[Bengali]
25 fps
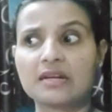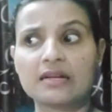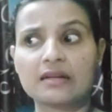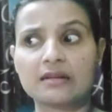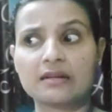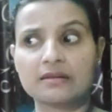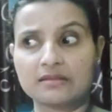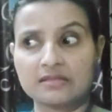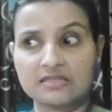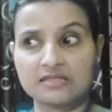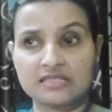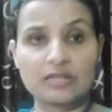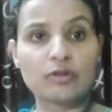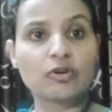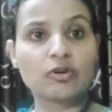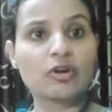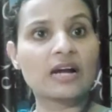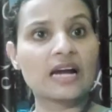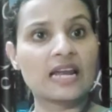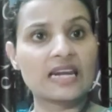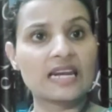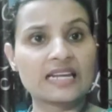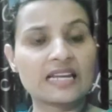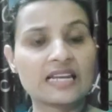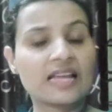যেগুলো কালকে
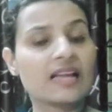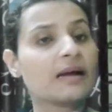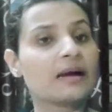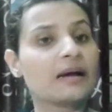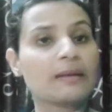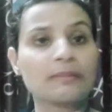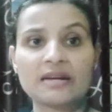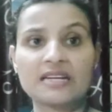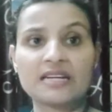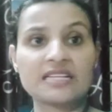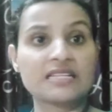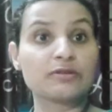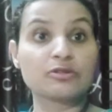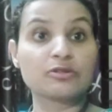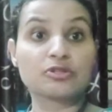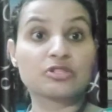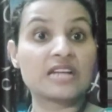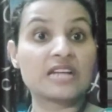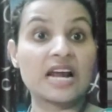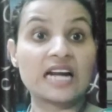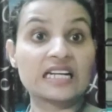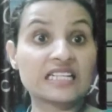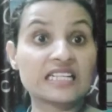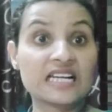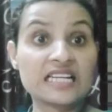মানে টাটকা
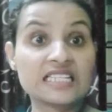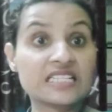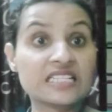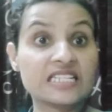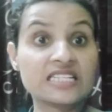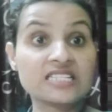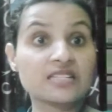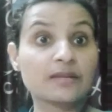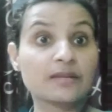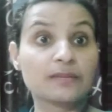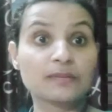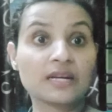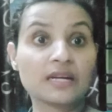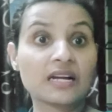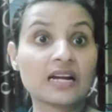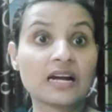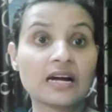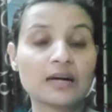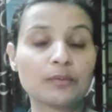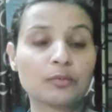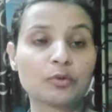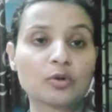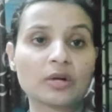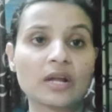জিনিস আমরা খাবো না